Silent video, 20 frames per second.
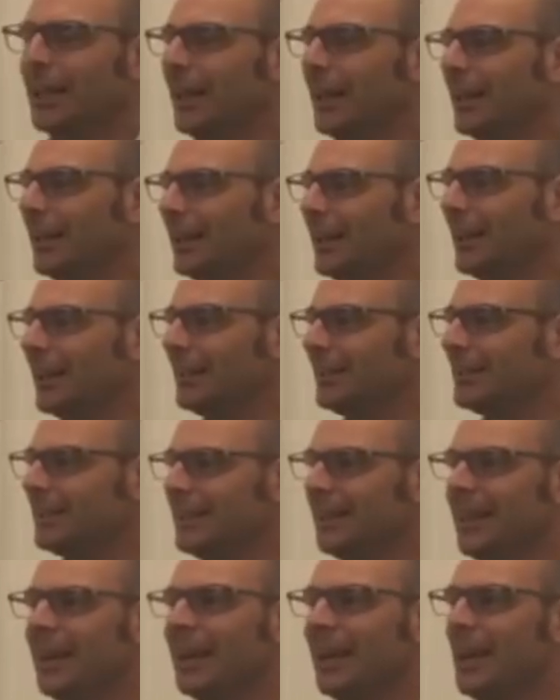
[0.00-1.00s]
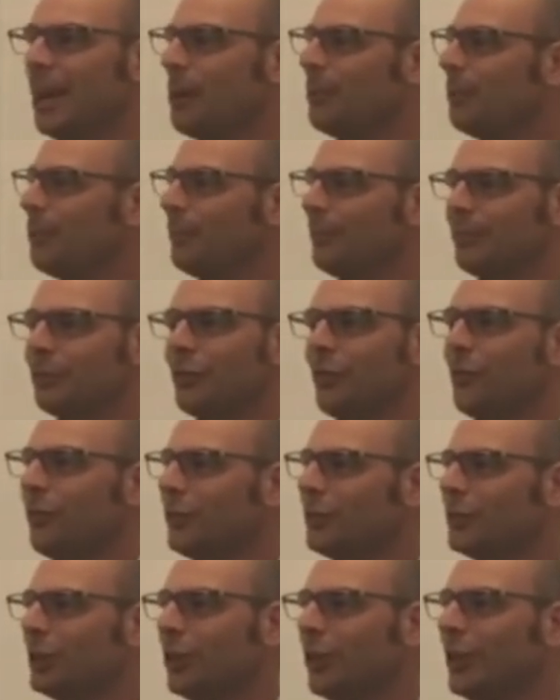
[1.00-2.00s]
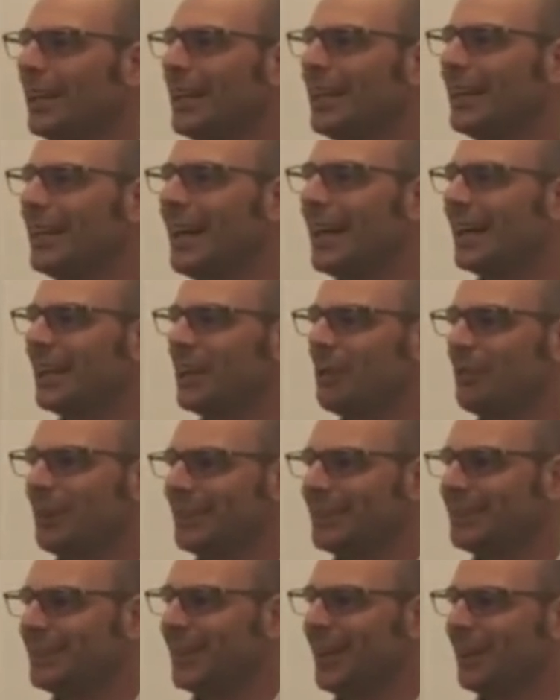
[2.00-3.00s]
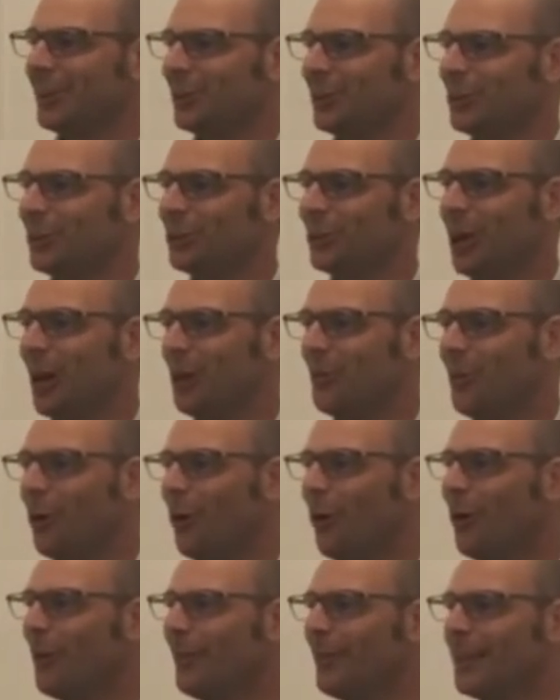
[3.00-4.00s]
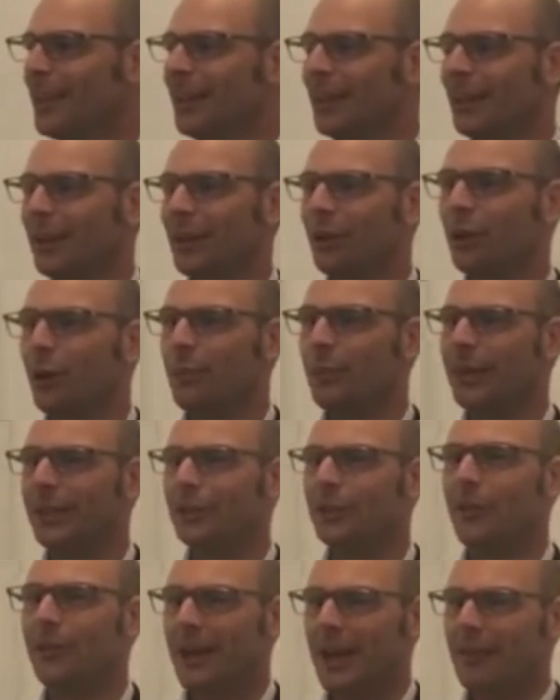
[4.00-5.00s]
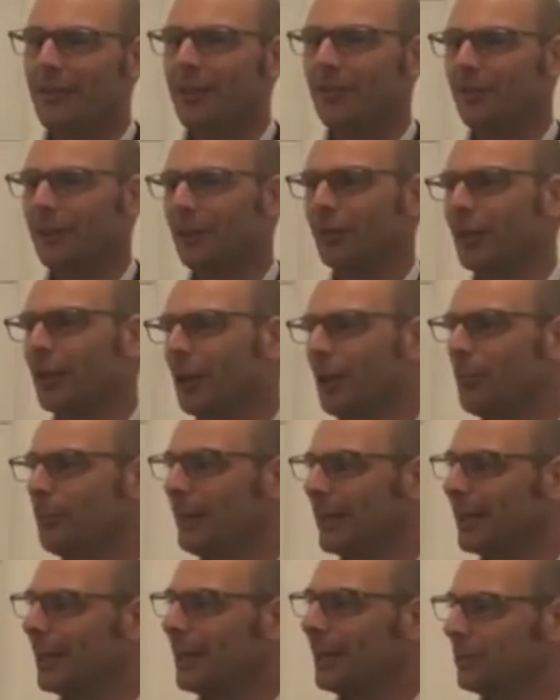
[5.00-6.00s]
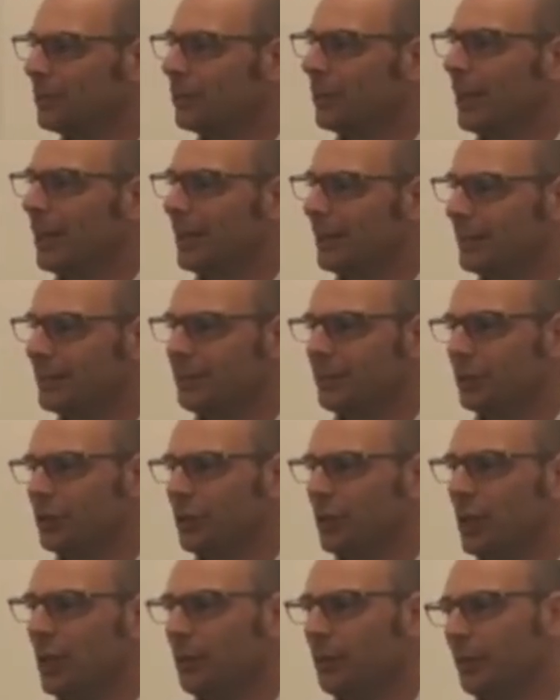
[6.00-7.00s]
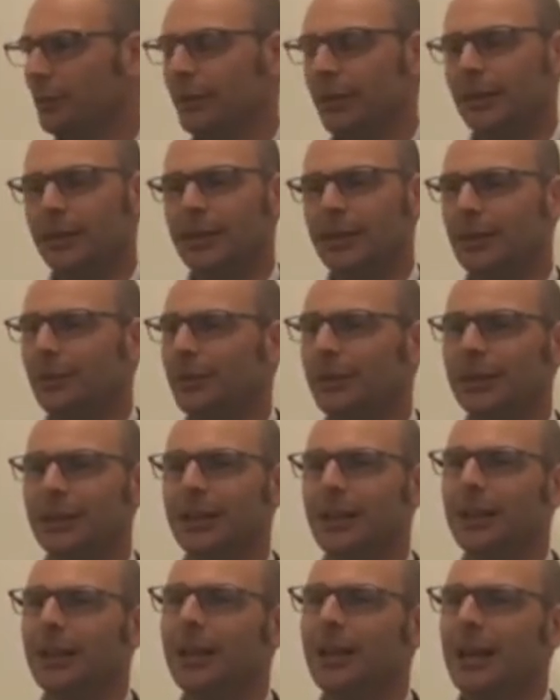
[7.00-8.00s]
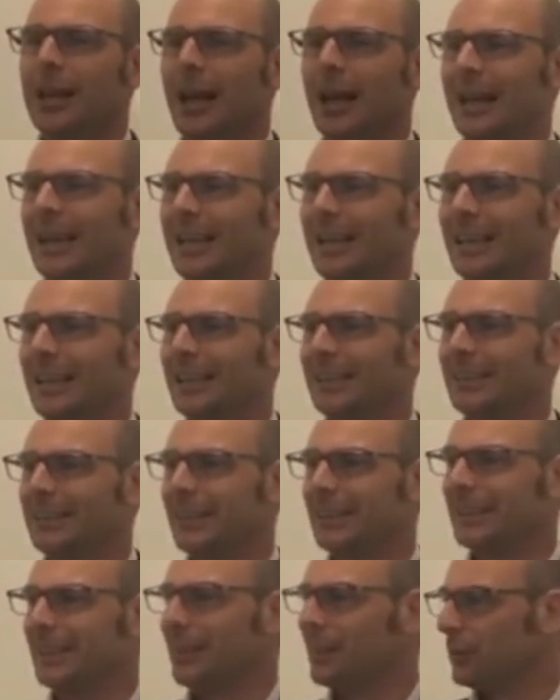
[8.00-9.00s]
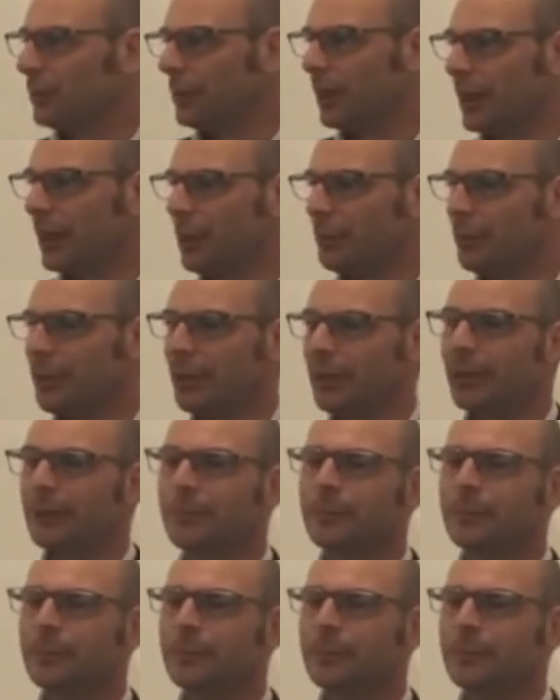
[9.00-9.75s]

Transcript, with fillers: che Renzi è, no, forse non è neanche passato diciamo, eh, come doveva fare una campagna elettorale in Sicilia per Migari, quindi anche lì c'è tanto da capire.